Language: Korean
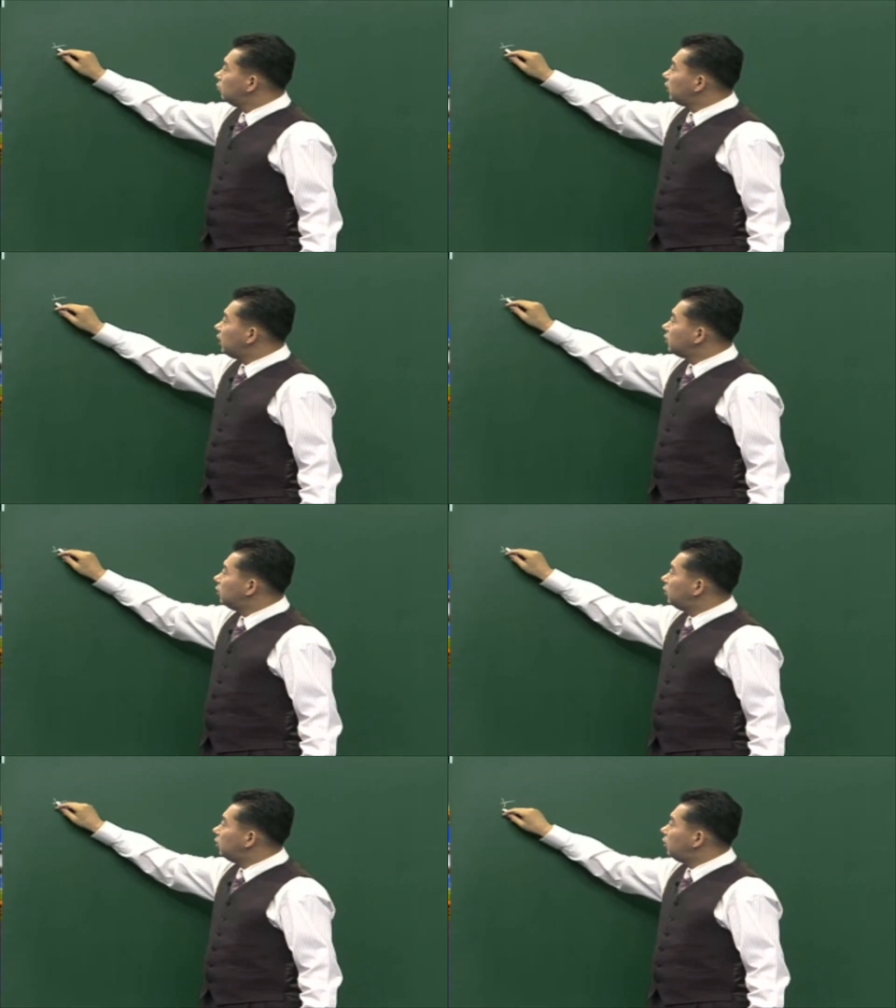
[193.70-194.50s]
우리가
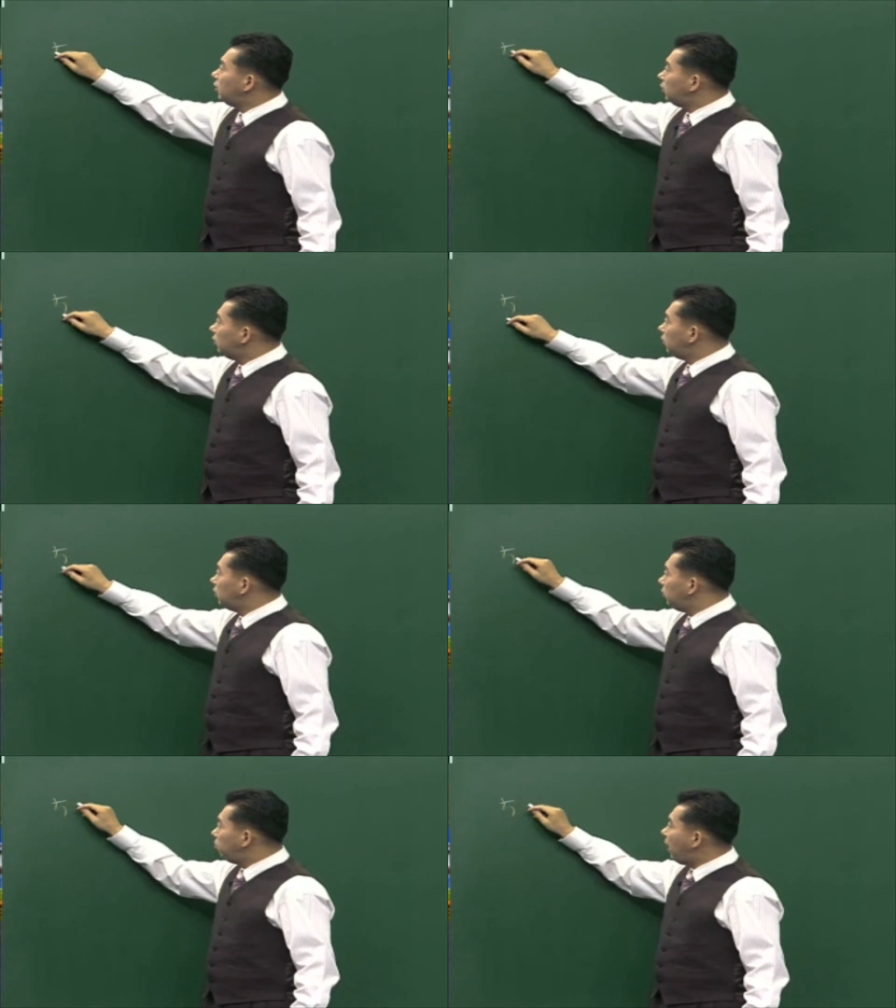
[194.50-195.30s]
저
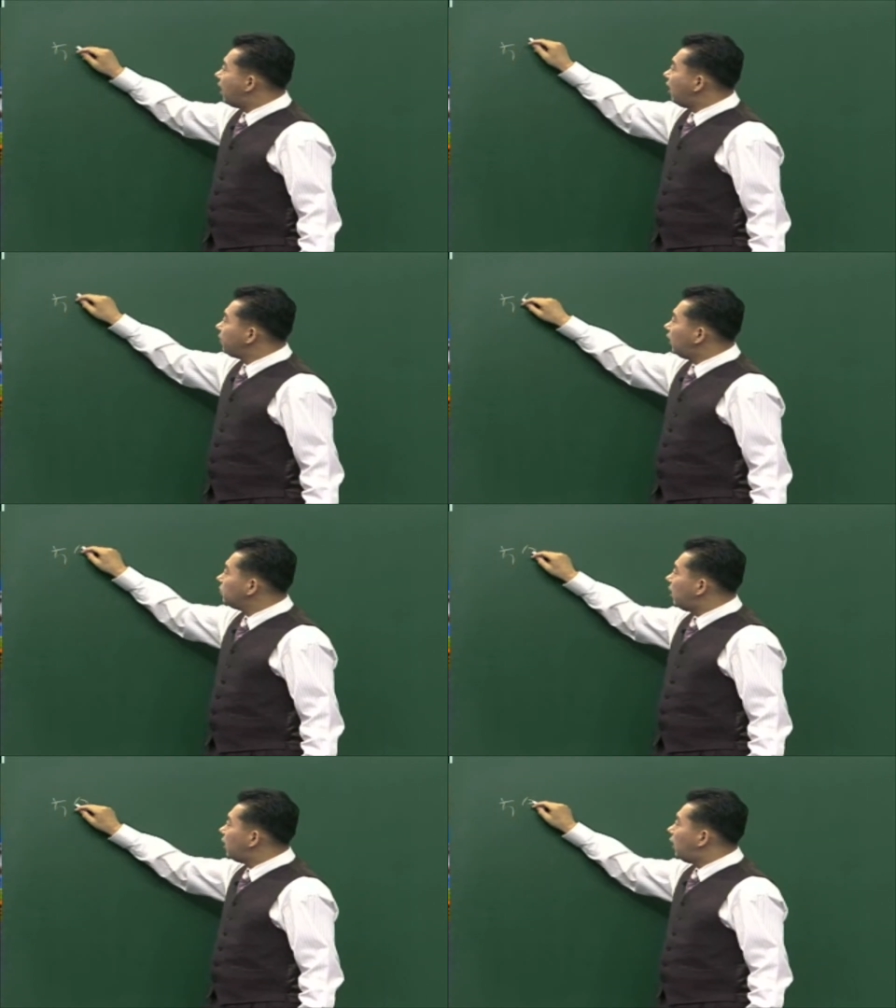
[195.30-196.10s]
방합이라고
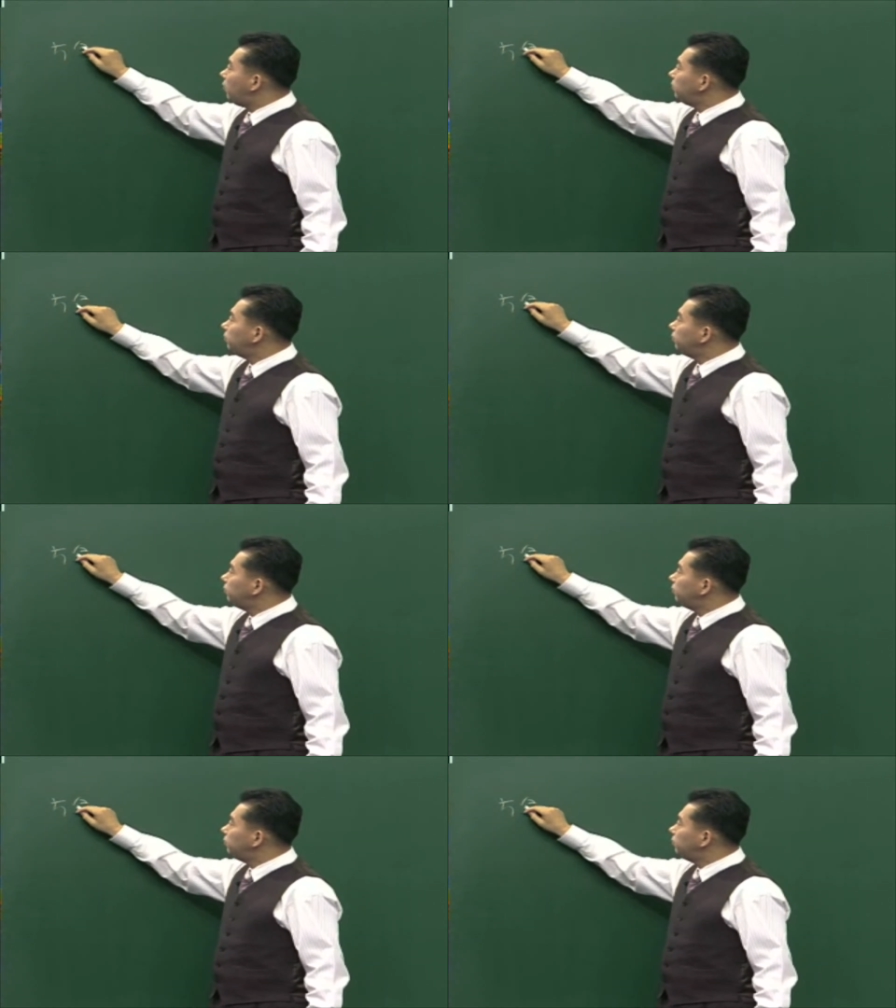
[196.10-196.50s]
하죠. 방합,